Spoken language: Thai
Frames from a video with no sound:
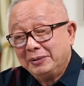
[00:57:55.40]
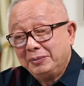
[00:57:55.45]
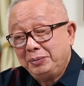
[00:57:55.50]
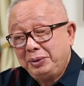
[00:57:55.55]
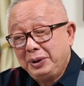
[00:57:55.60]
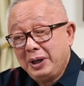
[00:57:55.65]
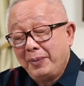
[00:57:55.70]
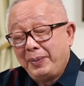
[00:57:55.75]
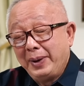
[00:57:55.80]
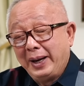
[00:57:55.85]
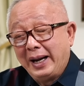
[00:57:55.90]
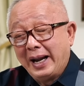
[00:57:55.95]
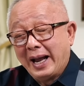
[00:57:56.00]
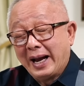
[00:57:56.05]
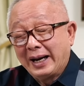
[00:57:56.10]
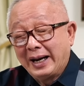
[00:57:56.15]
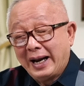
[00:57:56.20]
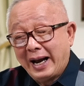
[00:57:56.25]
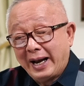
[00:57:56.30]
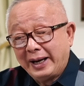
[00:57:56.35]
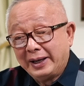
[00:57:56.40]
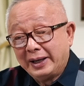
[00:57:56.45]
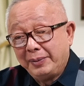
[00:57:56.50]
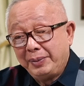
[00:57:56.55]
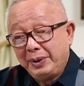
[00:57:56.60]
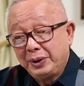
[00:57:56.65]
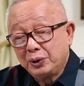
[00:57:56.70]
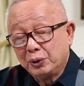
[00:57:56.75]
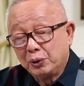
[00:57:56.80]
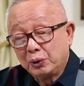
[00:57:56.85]
เพื่อเป็นหลักการในการ
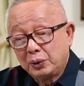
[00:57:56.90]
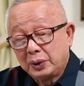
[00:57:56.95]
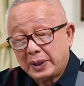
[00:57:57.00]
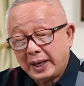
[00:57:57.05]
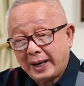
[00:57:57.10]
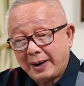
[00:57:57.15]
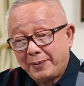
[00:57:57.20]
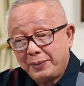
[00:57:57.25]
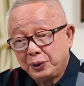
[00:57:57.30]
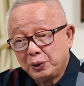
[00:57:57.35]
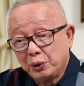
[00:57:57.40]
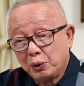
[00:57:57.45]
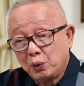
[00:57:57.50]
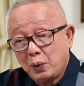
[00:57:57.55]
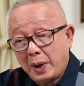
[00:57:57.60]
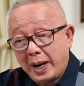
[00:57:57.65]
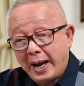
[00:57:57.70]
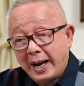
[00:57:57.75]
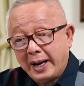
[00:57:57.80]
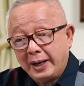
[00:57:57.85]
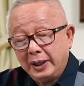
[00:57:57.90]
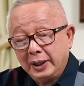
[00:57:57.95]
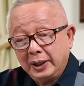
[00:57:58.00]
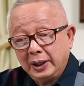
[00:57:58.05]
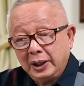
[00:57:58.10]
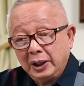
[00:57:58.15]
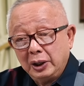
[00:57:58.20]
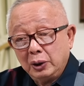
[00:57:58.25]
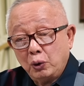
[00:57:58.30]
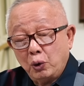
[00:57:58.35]
พิสูจน์ว่า
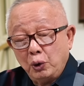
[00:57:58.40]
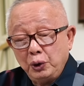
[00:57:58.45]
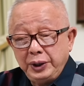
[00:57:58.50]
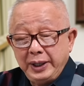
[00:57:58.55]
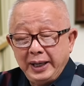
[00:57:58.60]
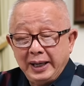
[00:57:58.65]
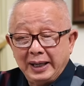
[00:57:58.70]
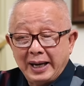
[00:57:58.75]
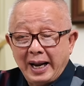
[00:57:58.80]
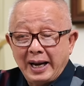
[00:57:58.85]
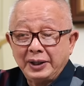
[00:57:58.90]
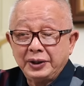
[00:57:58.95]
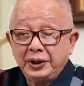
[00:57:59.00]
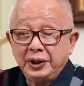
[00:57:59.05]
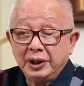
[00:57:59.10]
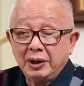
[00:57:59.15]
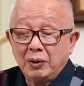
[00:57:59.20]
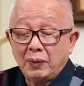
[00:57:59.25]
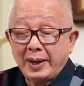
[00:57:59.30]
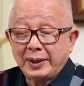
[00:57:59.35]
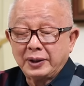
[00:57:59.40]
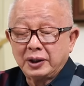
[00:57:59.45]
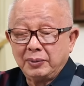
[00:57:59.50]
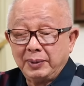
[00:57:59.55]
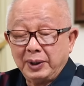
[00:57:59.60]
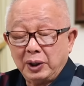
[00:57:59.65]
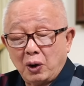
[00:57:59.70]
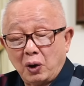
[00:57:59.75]
คุณยิ่งลักษณ์ชินวัตรซึ่งเป็น